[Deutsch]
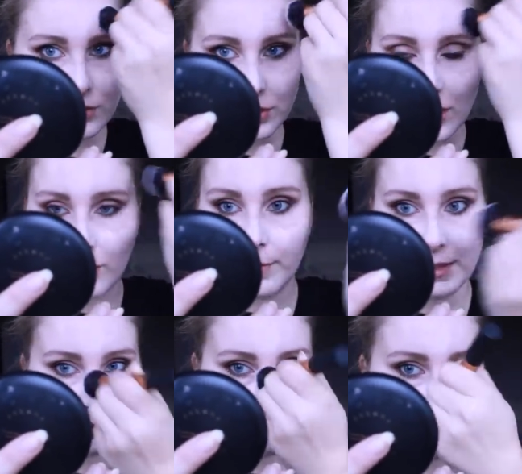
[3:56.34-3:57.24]
natürlich
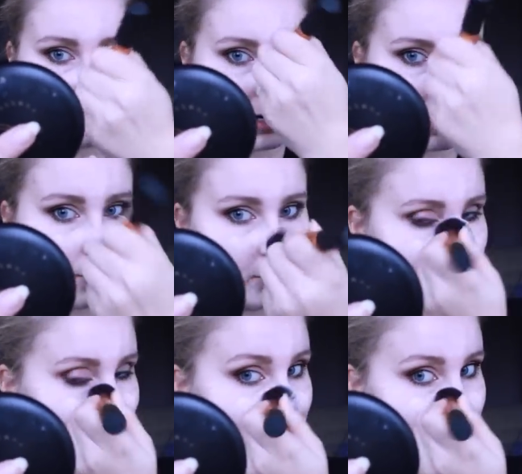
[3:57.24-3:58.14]
aufpassen mit meinen Augen,
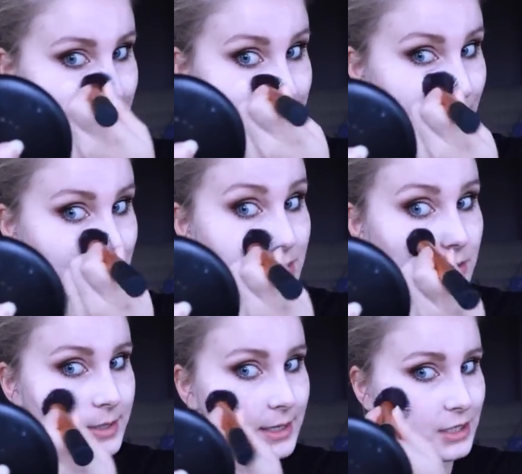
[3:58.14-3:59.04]
weil ich, das wollte ich
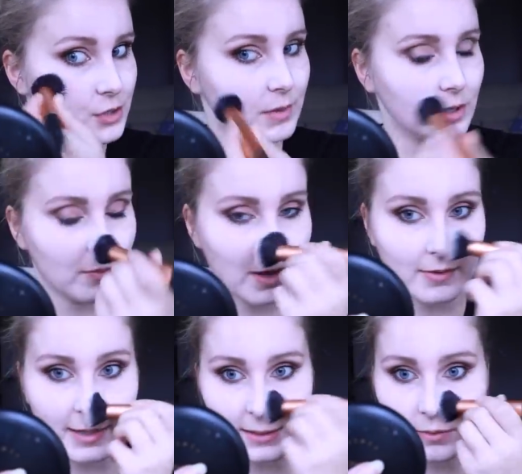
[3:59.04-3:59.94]
noch sagen. Ich schminke
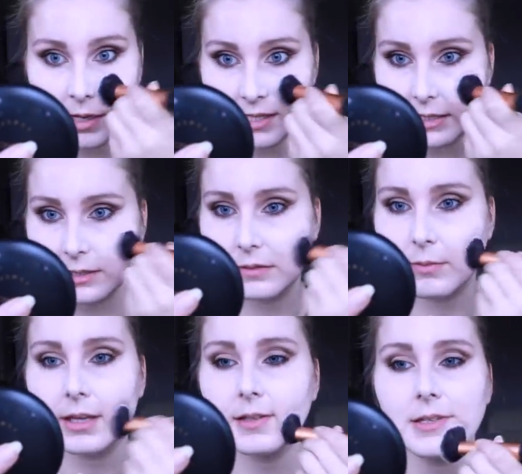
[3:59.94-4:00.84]
normalerweise immer als erstes
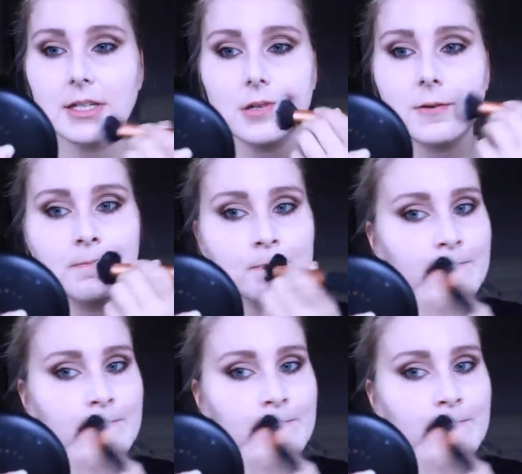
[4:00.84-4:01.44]
mein Gesicht.